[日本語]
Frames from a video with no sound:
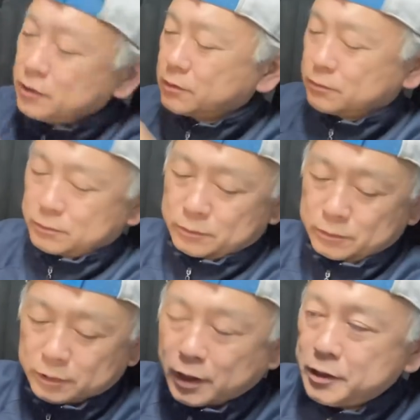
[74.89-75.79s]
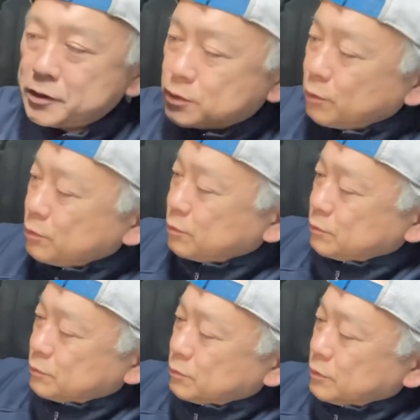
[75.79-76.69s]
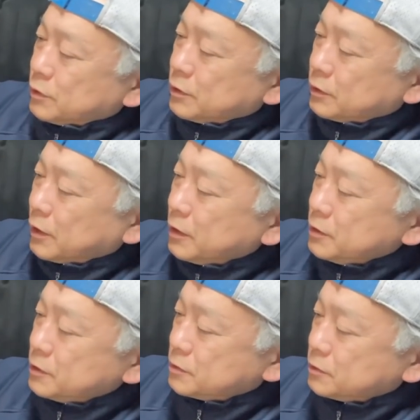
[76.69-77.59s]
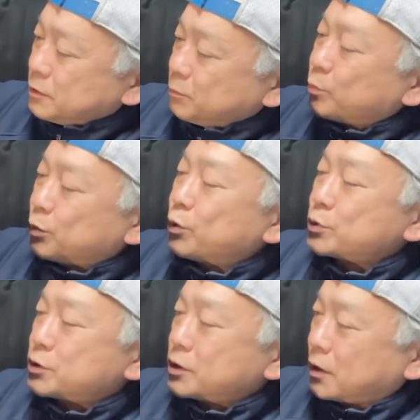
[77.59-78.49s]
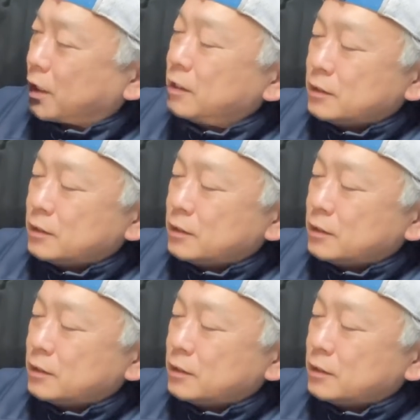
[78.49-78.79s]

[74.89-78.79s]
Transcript: その、対ショッく、えー、耐水、防水か。